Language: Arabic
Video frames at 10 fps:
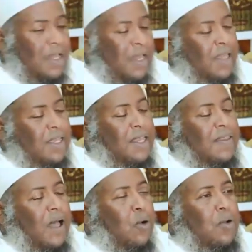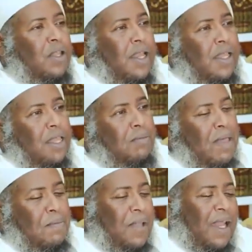لكن إذا قرن
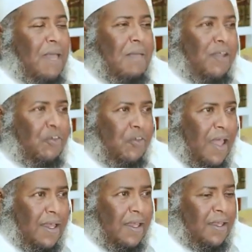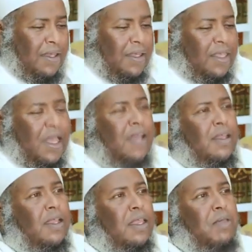الإيمان بالعمل الصالح كان
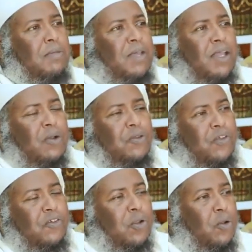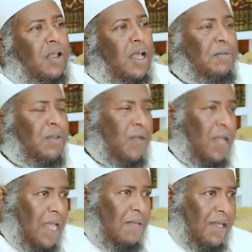الإيمان معناه التصديق القلبي
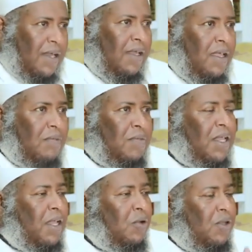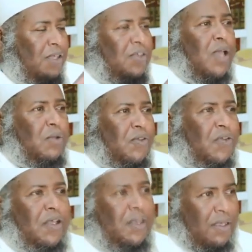والعمل معناه الإتيان
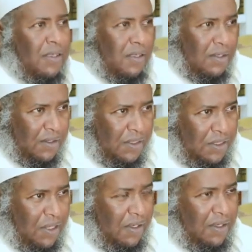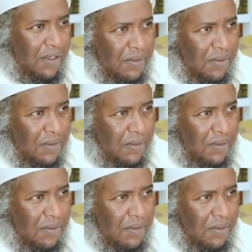والترك الشرعي